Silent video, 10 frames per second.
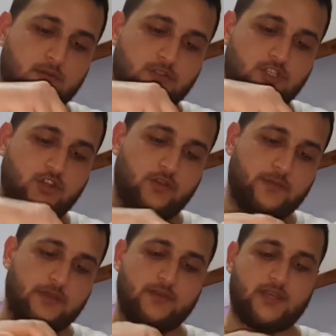
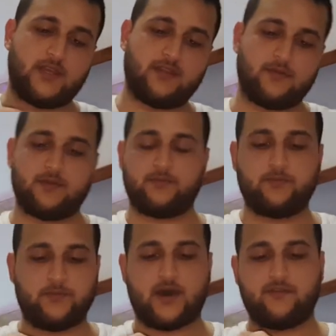cillok gibi kendime
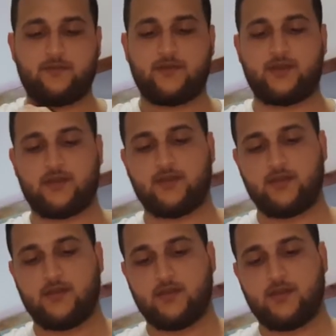mavi bir
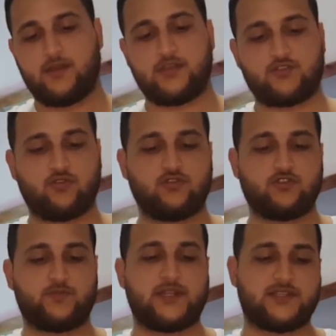S9
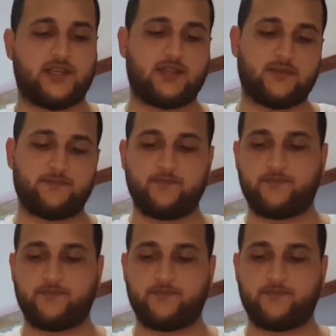Plus aldım.